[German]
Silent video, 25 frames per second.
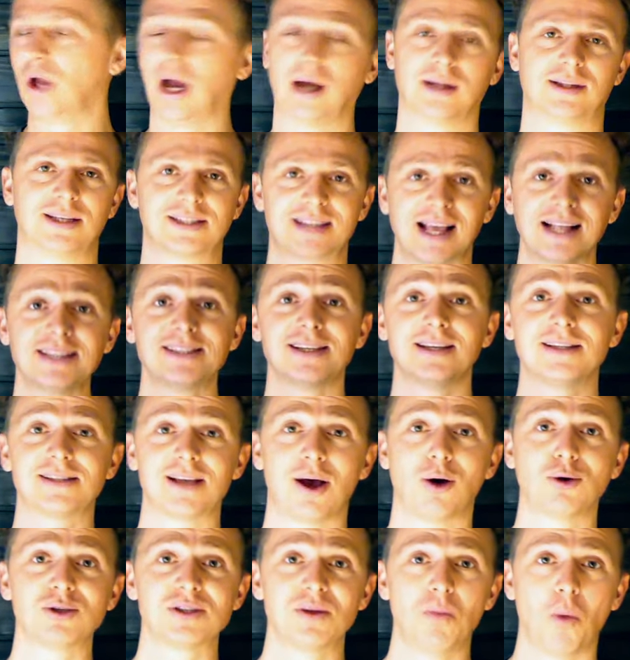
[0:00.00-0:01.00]
ja, das Ganze
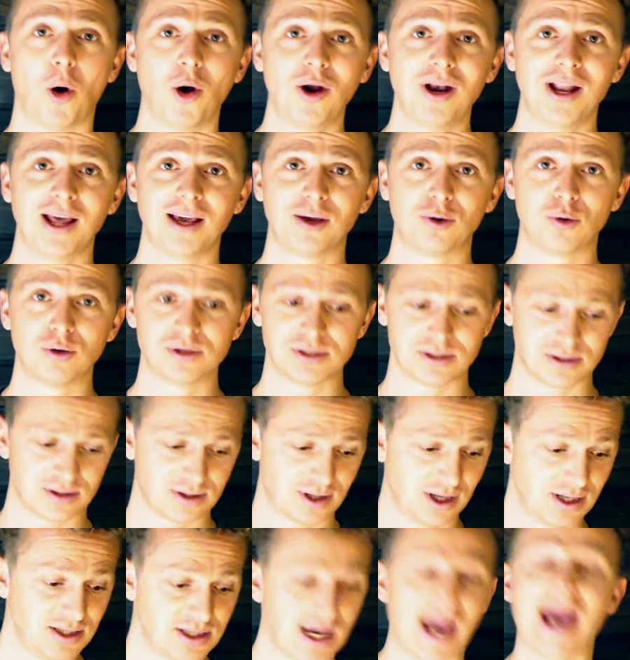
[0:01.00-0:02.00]
ist aus einem Online-Kurs,
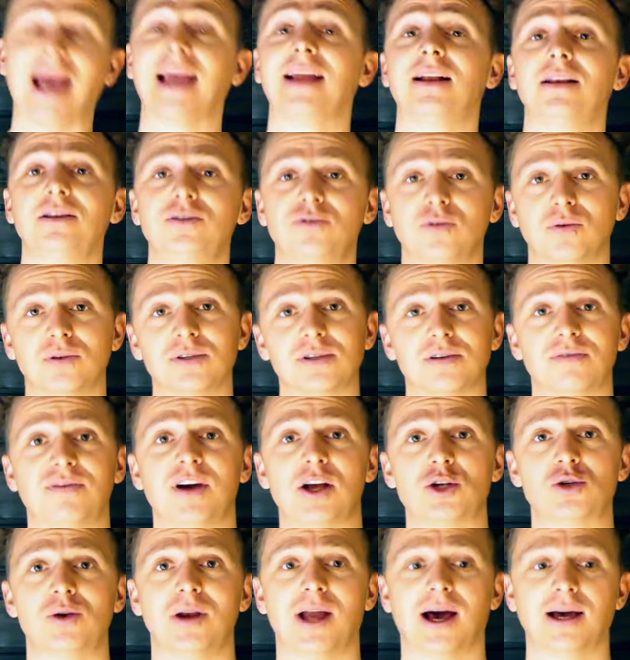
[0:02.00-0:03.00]
den ich eigentlich für unsere
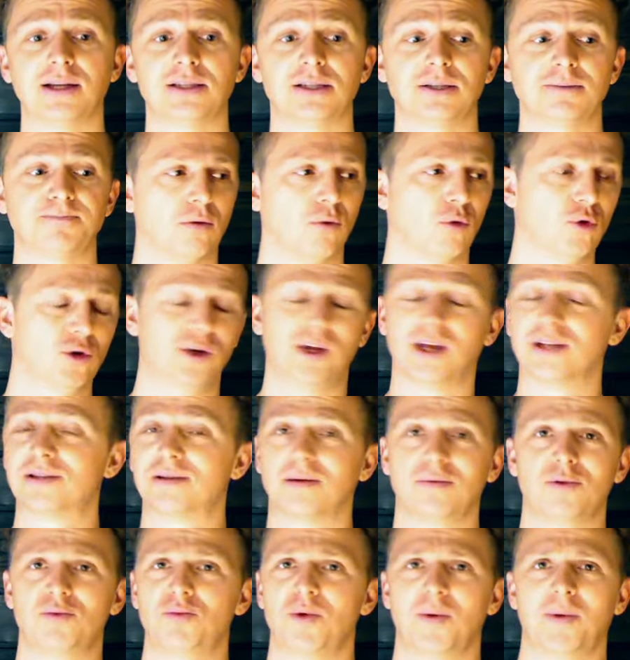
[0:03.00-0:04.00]
Fahrschüler hatte. Und jetzt
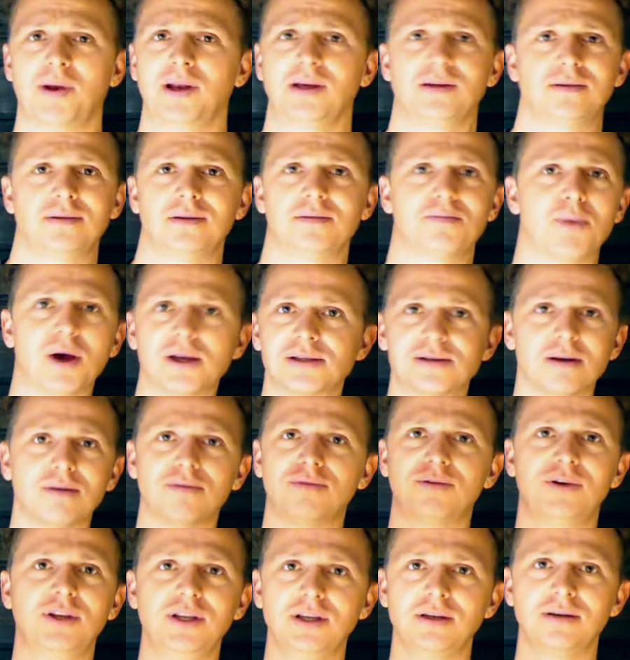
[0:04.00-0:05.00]
habe ich mir überlegt, ich mache es auch
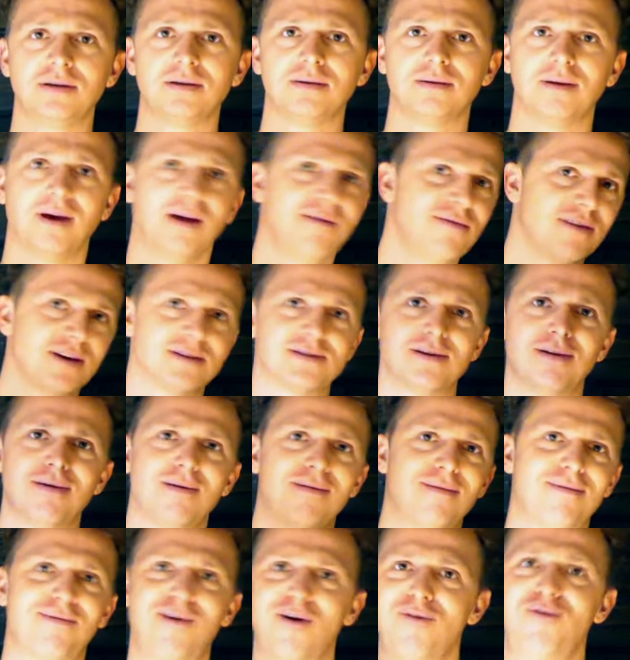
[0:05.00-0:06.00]
für dich. Einfach so,
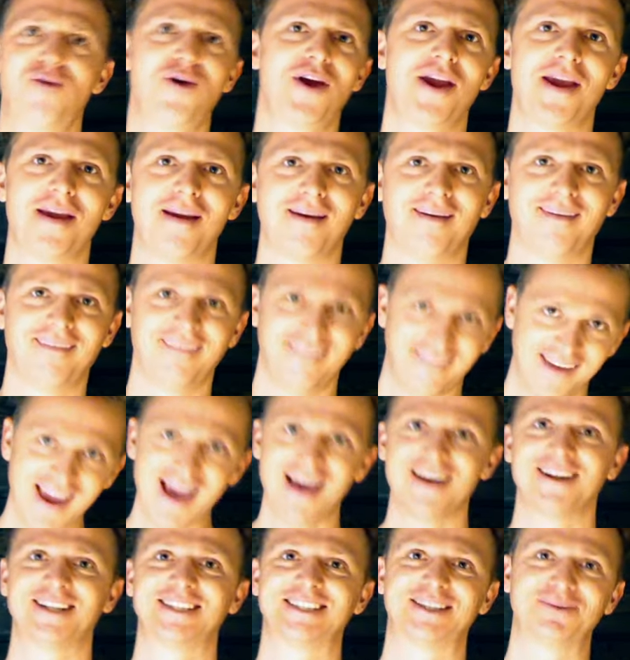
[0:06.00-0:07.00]
for free. Ja,
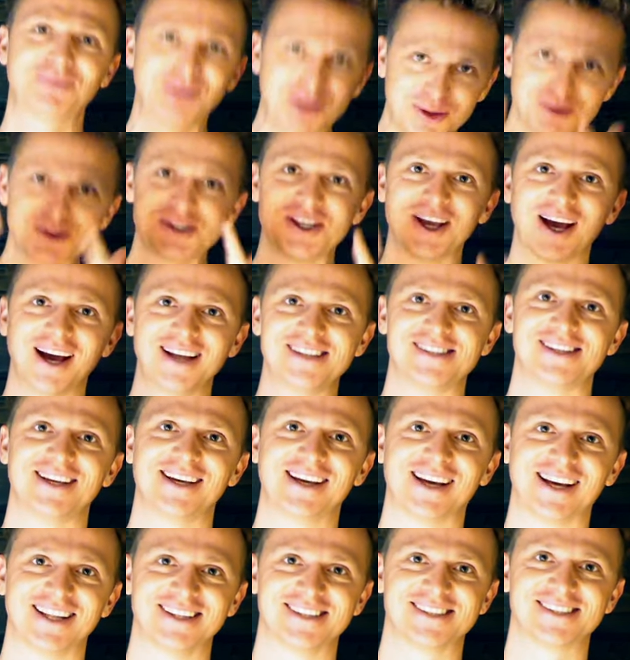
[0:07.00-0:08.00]
damit du es dir
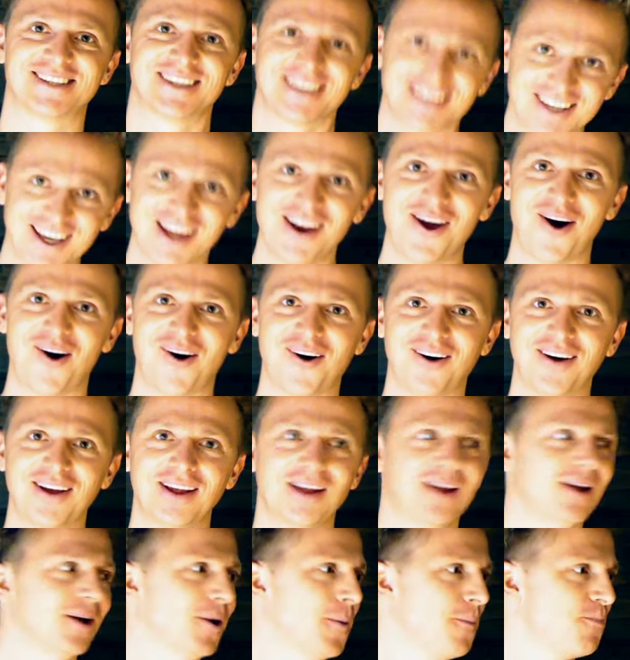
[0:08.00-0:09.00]
reinziehen kannst. Genau.
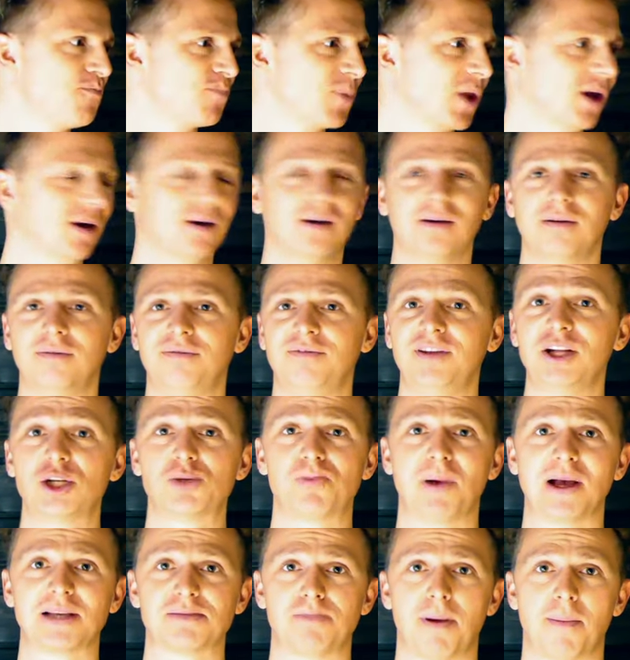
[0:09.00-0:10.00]
Äh, viel
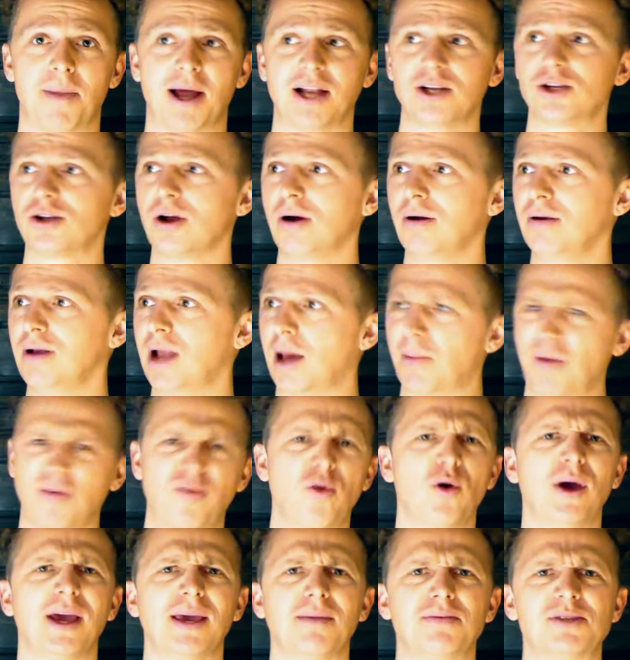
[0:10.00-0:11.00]
Spaß beim Anschauen, aber
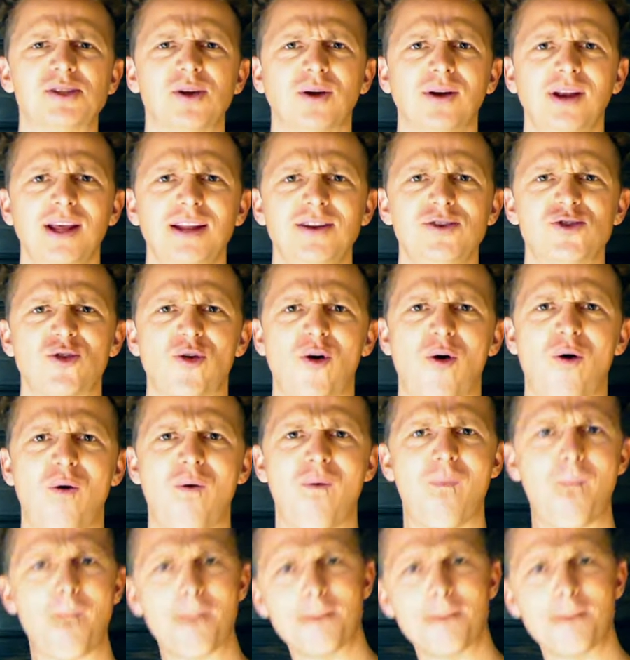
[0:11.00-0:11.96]
vorher gibt es noch ein Intro.